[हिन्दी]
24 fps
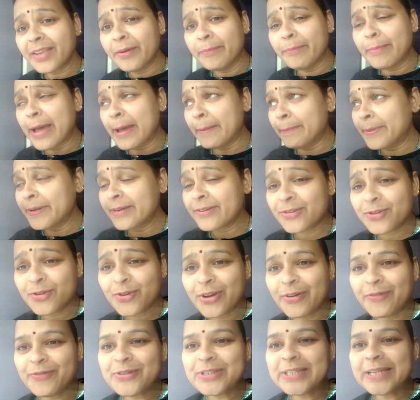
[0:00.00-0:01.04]
वेपर्स जो
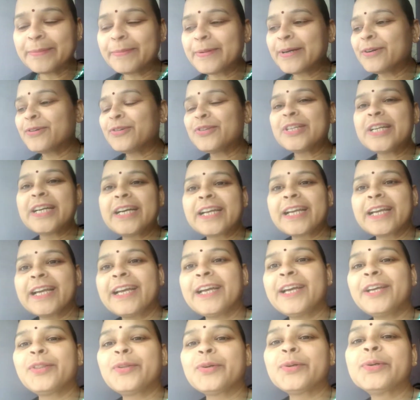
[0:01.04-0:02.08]
है वो जमा हो जा रहा
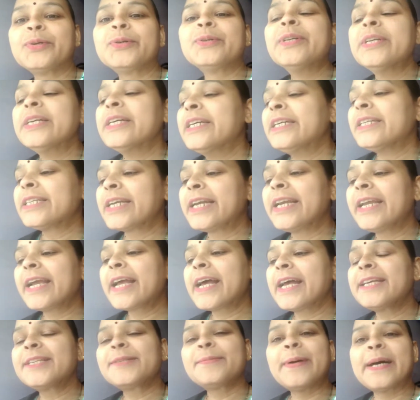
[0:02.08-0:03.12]
है तो चलिए
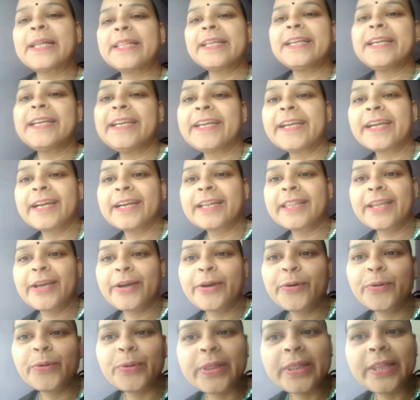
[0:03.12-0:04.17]
गाइस बातें नहीं करते
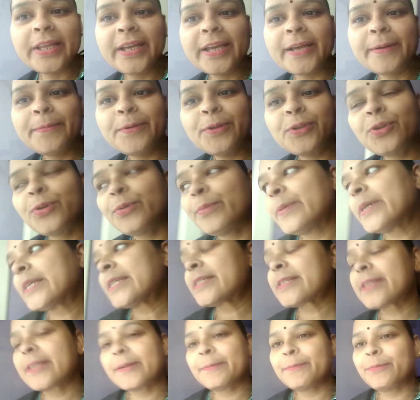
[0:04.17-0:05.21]
हैं उतनी अभी तो
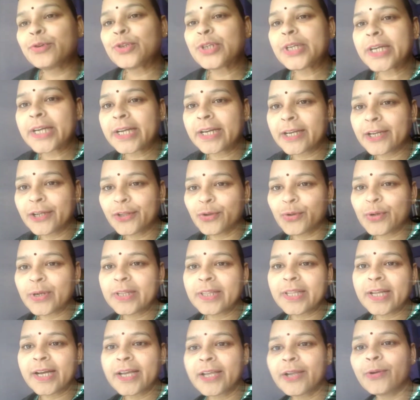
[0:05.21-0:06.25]
बस पूजा करके
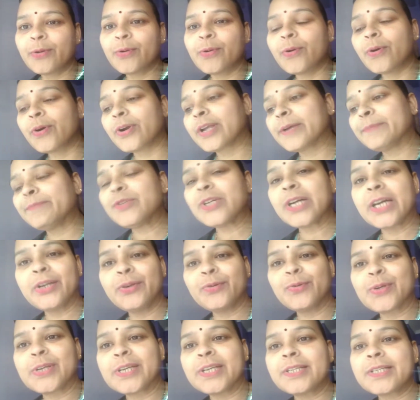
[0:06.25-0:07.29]
तुरंत आई हूँ और अब जा रही
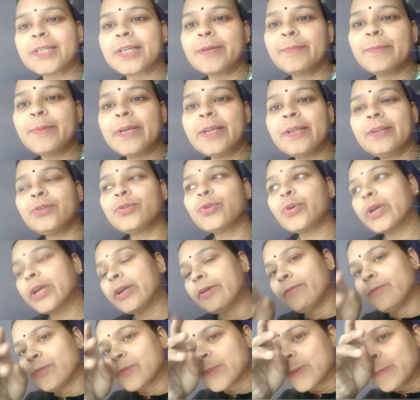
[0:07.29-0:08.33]
हूँ किचन में जो है
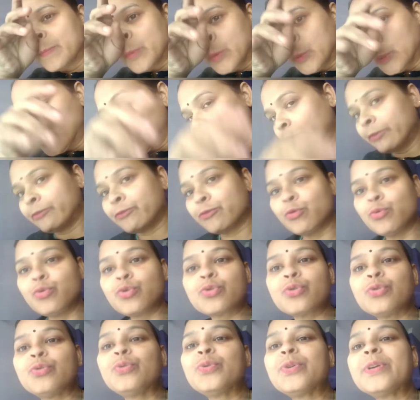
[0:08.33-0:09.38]
वो सबको जो है
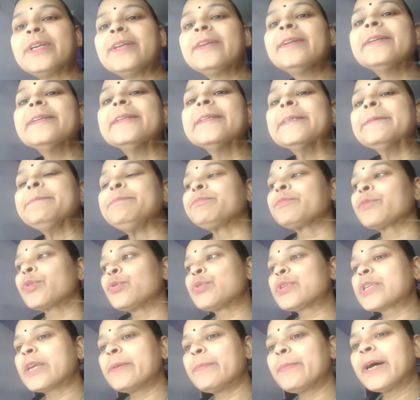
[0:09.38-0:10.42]
फ्रूट्स दूँगी
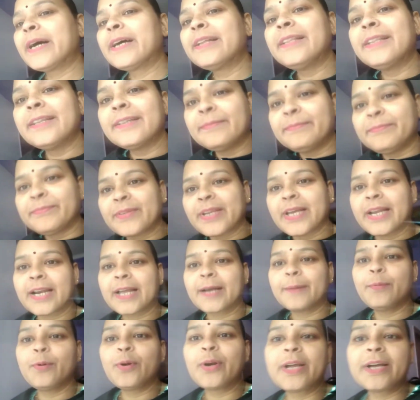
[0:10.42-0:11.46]
उसके बाद
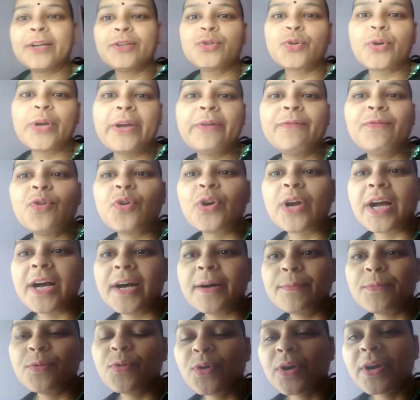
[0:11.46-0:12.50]
हल्का फुल्का जो है वो
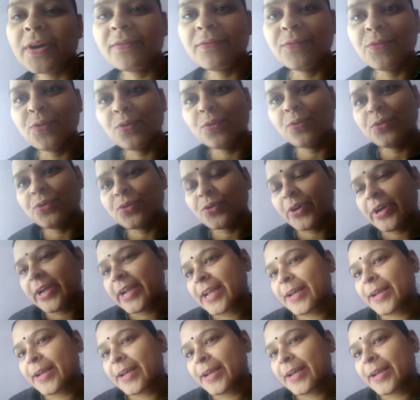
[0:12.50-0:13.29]
काम होगा वो जो है